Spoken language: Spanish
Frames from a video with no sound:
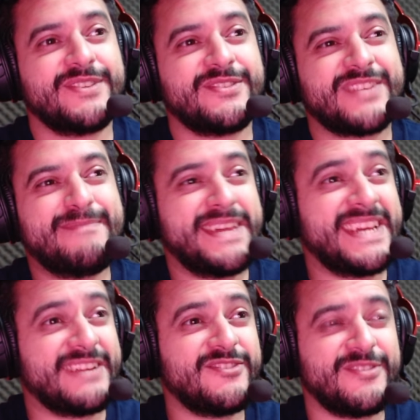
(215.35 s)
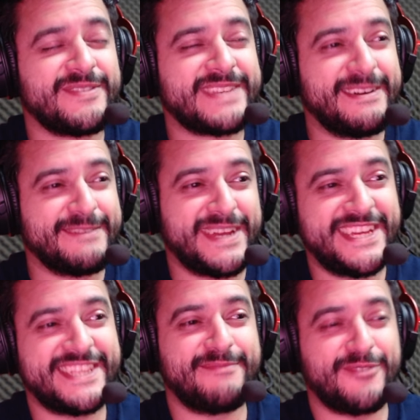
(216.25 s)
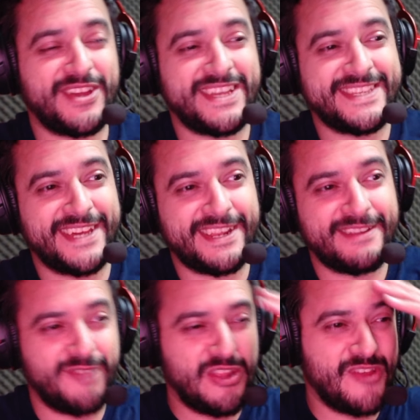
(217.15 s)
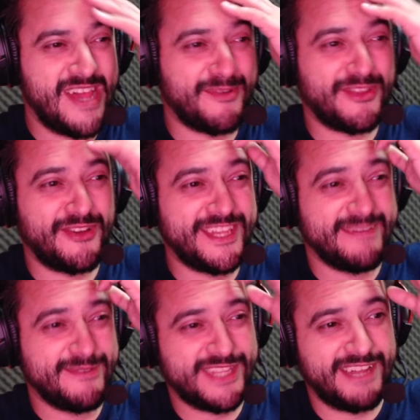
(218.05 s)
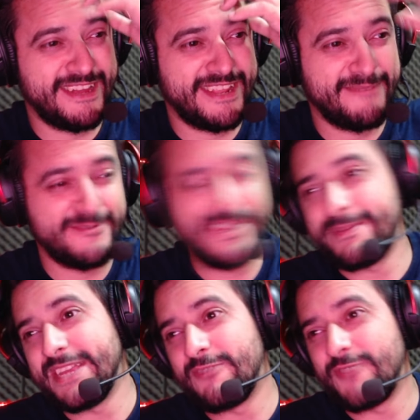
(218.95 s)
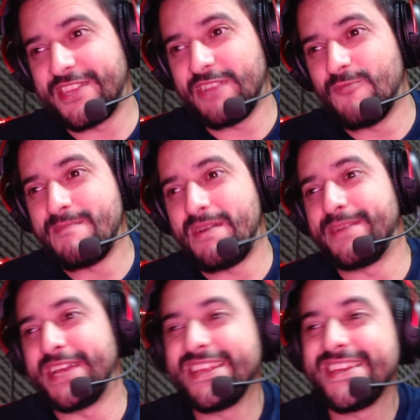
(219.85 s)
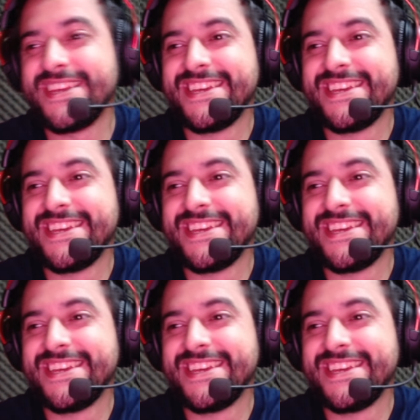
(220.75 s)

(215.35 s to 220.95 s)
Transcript: Pero qué pena, ¿no? O sea, imagínate protagonizar. Bueno, no era protagonista, pero estaba en una, película, tenía un buen papel.